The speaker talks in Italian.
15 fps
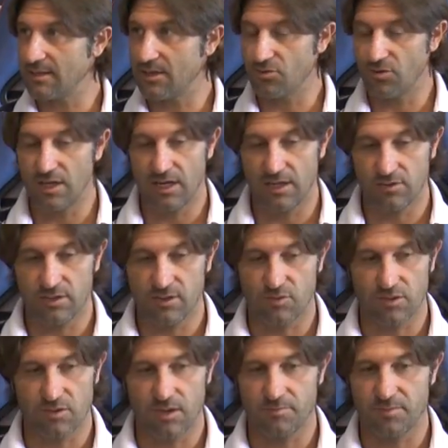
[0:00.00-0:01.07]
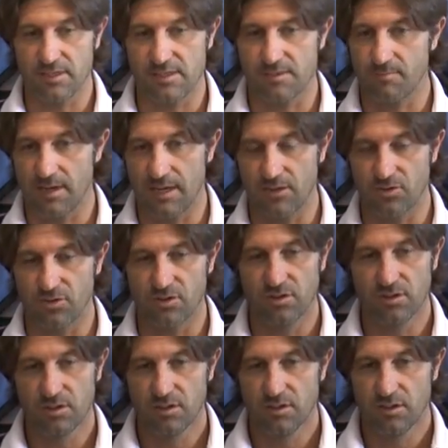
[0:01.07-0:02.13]
da Giuliano che quando l'ha presa in
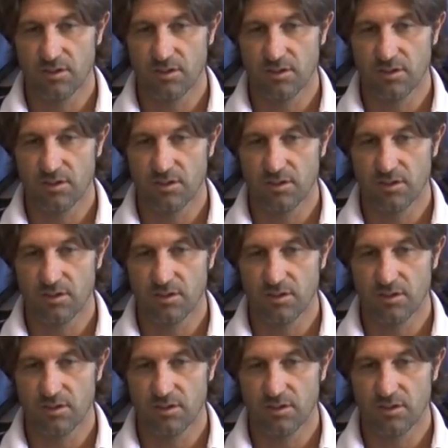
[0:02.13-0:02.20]
mano